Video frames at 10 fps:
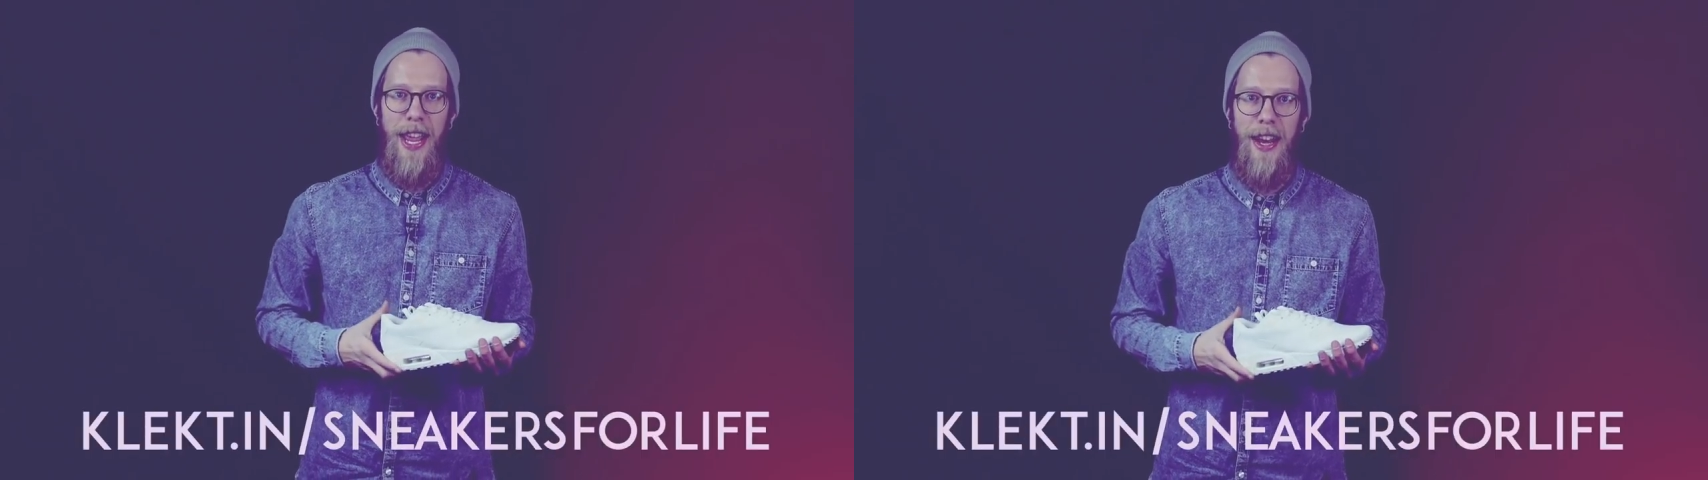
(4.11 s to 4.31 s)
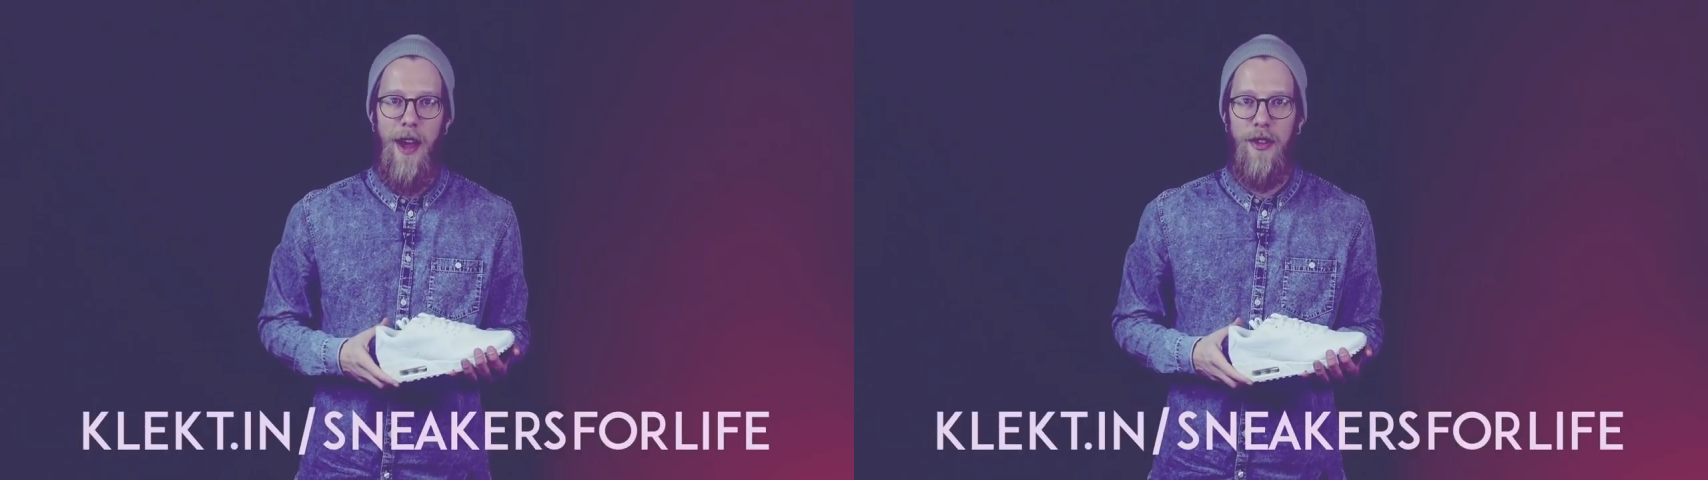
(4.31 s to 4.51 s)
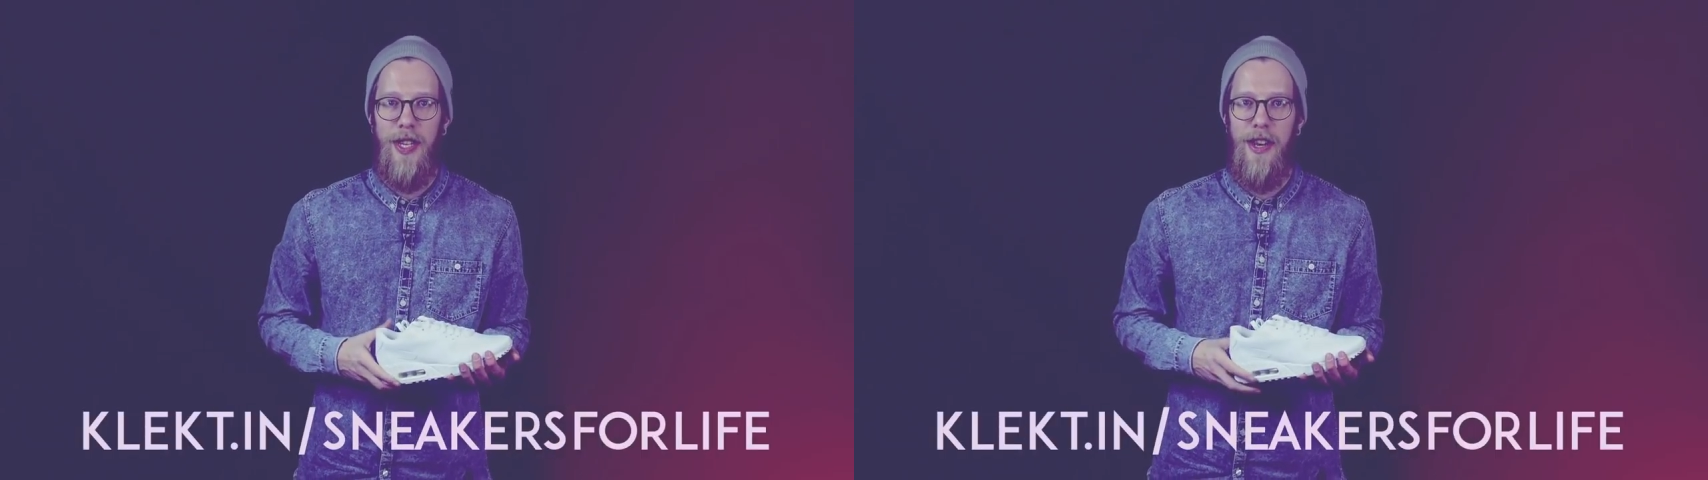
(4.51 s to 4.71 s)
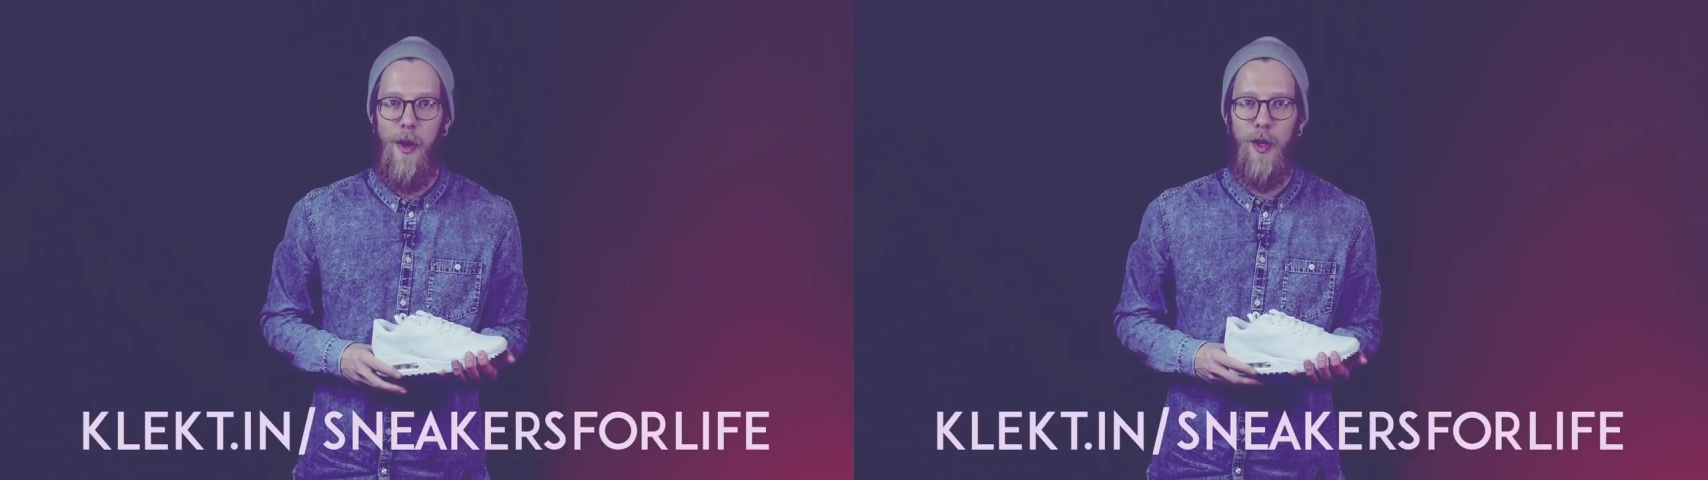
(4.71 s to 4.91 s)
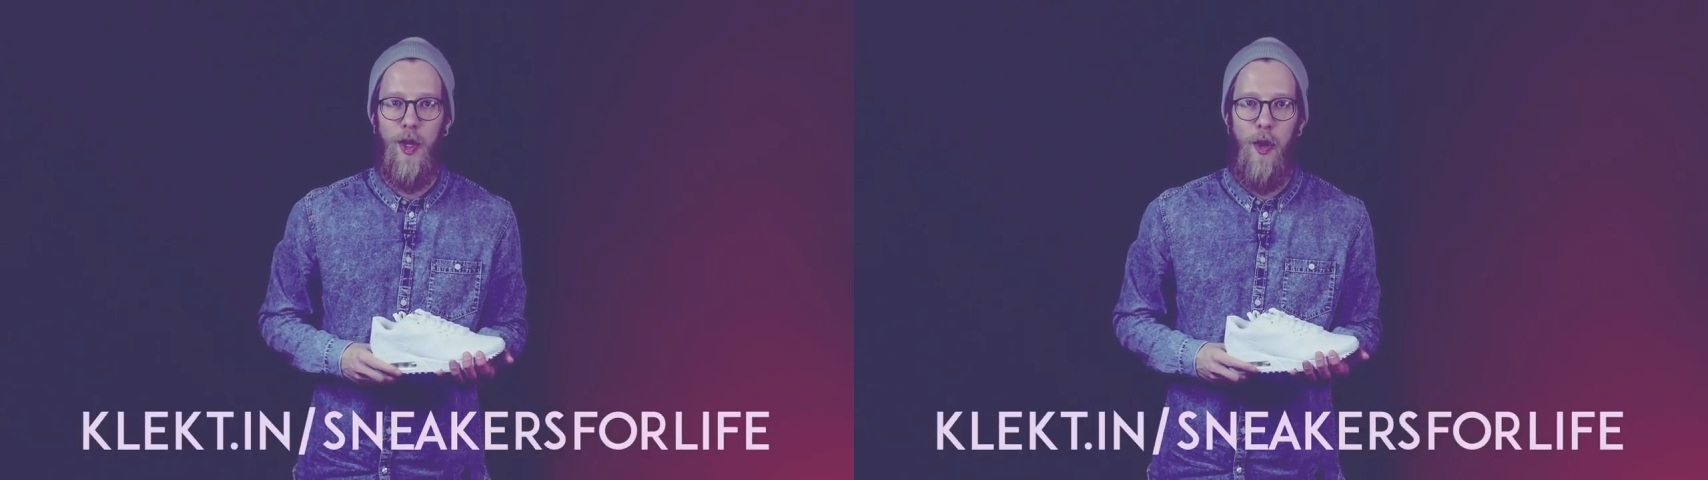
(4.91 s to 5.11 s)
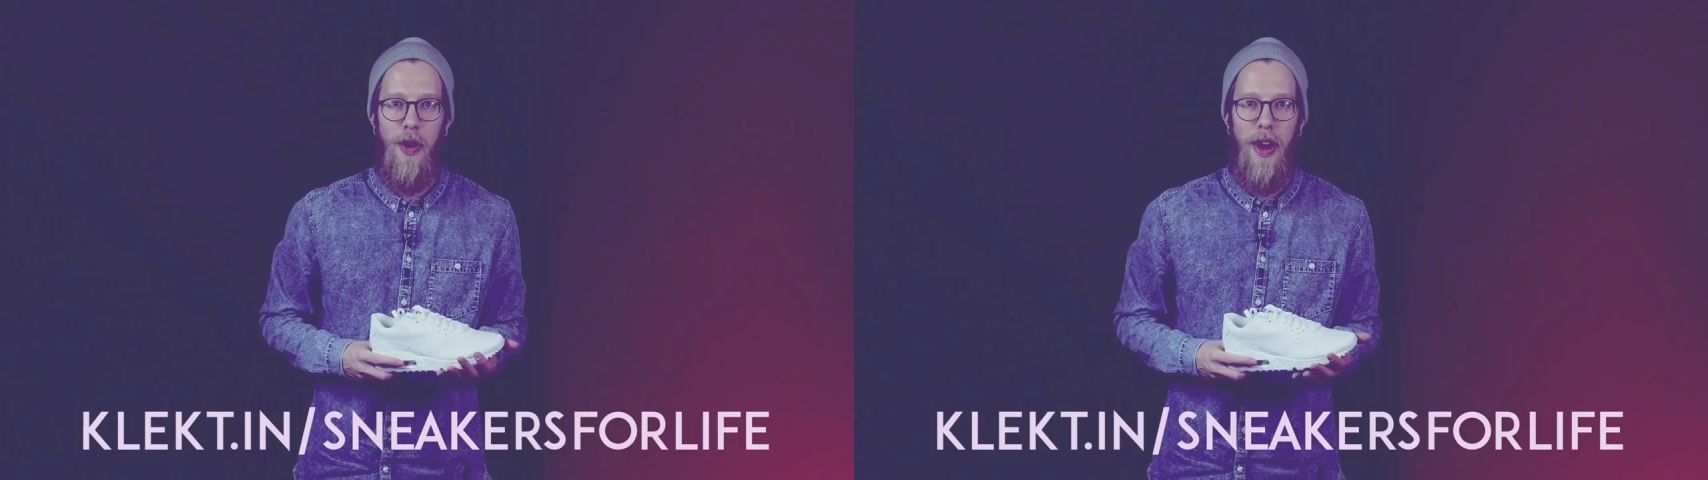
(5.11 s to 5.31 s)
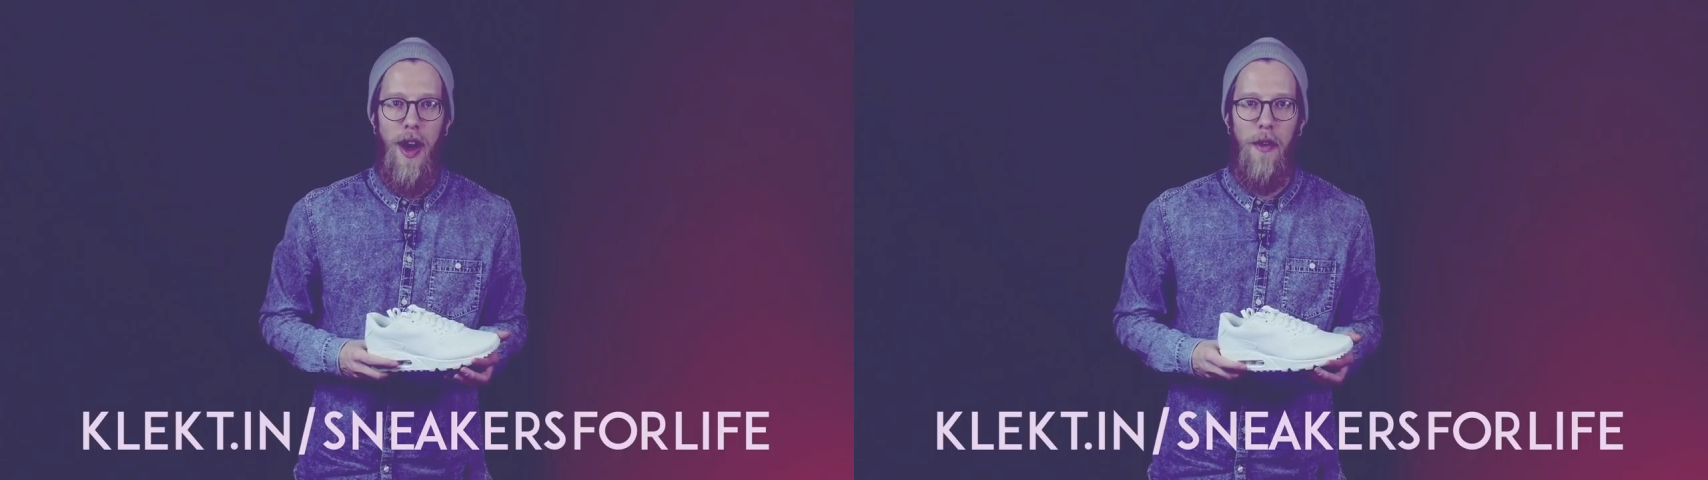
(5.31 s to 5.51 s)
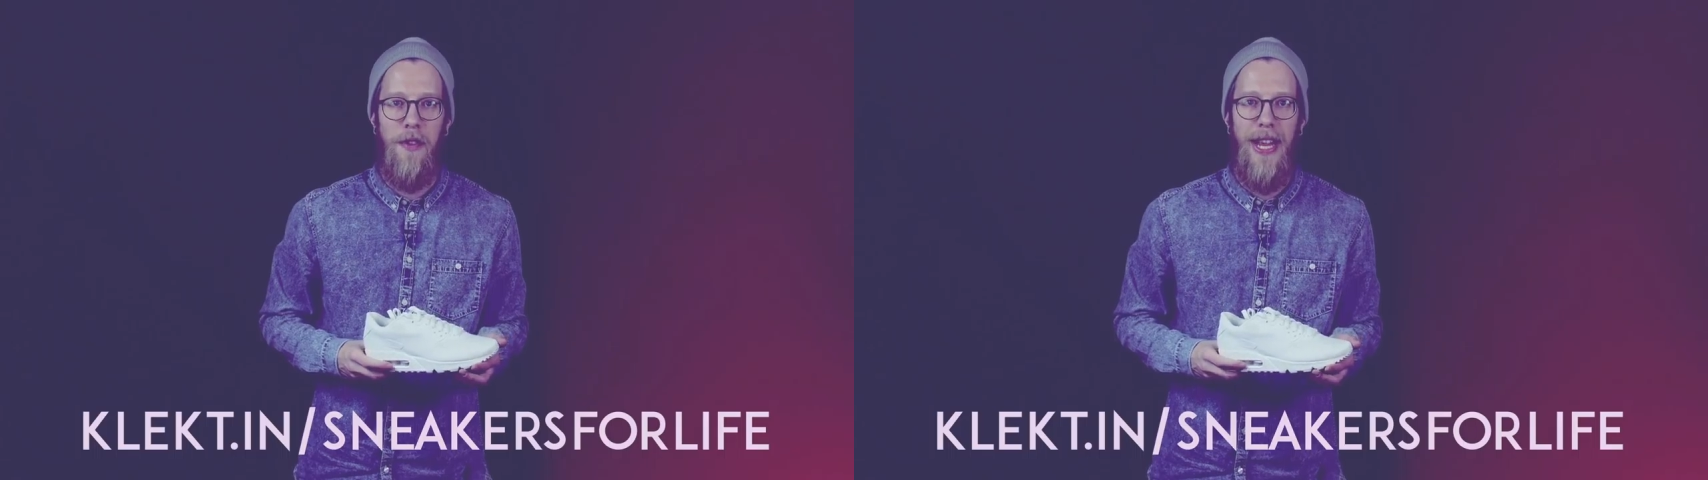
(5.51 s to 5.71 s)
in unseren Auktionen auf